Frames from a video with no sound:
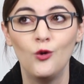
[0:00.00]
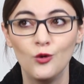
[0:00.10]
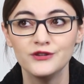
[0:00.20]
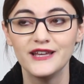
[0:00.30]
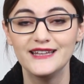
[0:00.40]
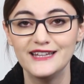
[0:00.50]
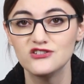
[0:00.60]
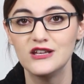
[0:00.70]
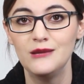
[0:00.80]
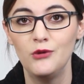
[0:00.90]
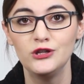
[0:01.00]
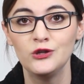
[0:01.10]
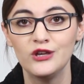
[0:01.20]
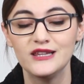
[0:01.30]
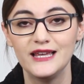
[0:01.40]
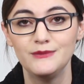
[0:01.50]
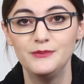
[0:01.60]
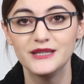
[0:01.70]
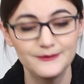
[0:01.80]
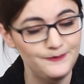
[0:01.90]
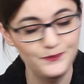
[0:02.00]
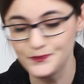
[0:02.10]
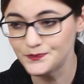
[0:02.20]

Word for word: Und an der Stelle möchte ich euch gleich mal bitten,